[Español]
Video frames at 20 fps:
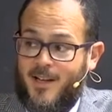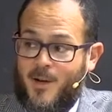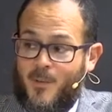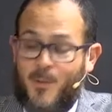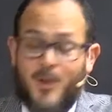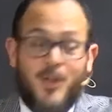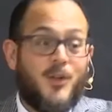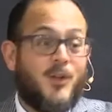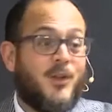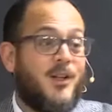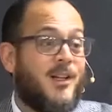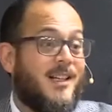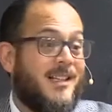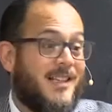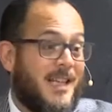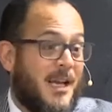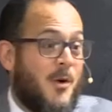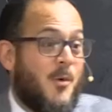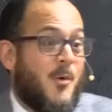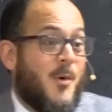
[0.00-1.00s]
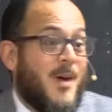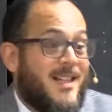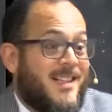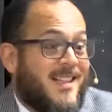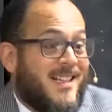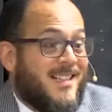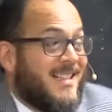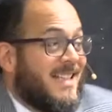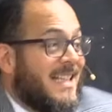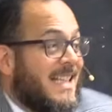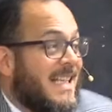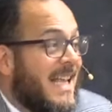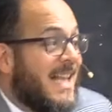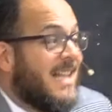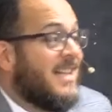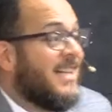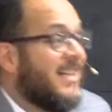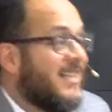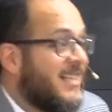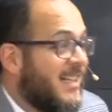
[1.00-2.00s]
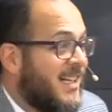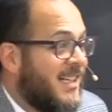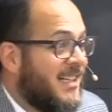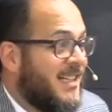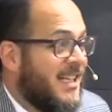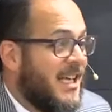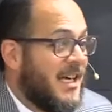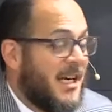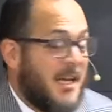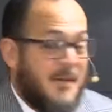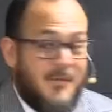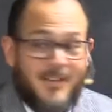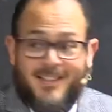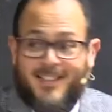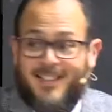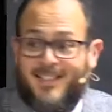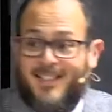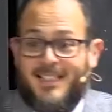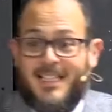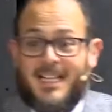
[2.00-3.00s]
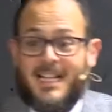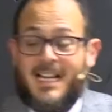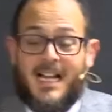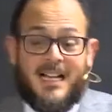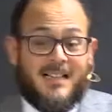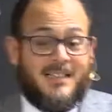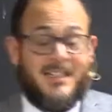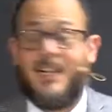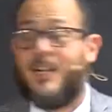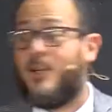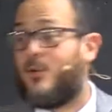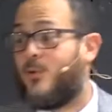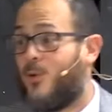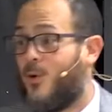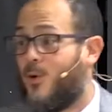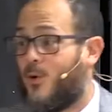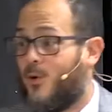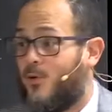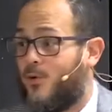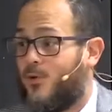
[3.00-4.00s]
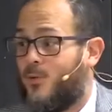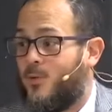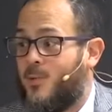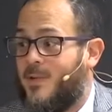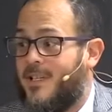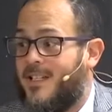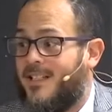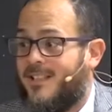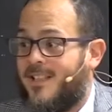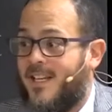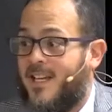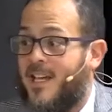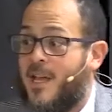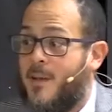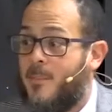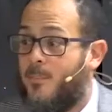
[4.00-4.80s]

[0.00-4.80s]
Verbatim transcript: Cuando te encuentres y entras a la tierra y vas a tener casas que tú no construiste,